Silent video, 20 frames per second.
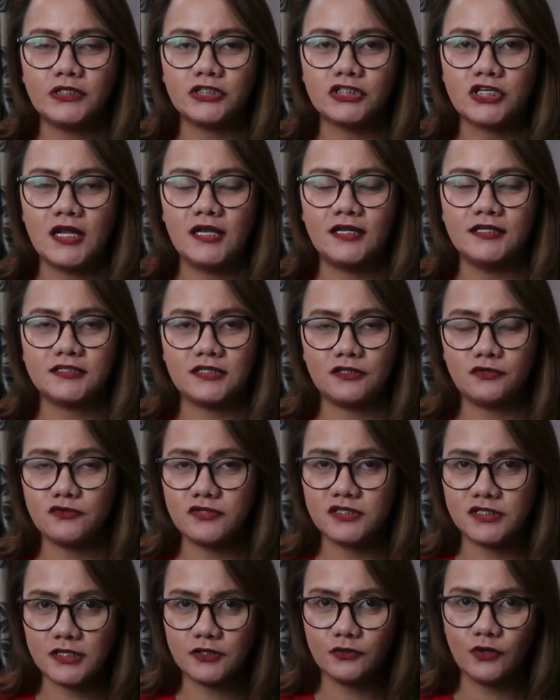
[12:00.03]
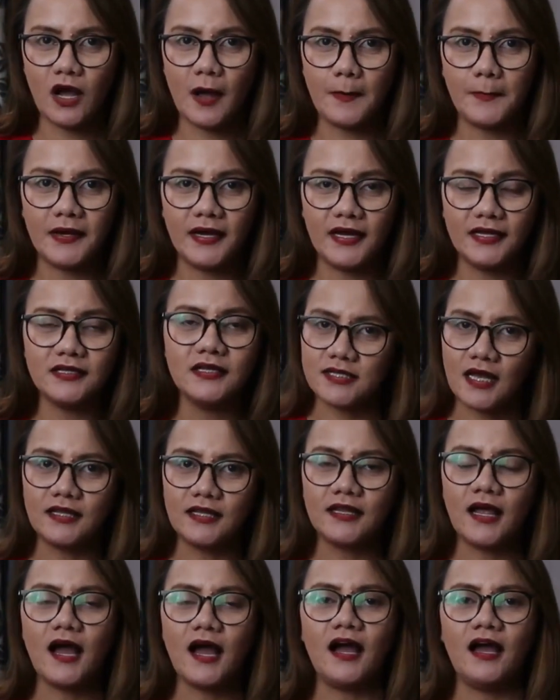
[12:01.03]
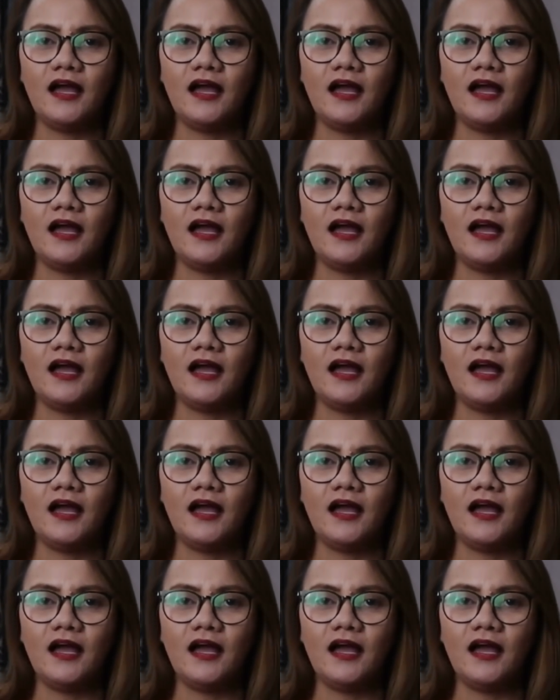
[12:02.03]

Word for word: ng challenge. kung sino ka man, sana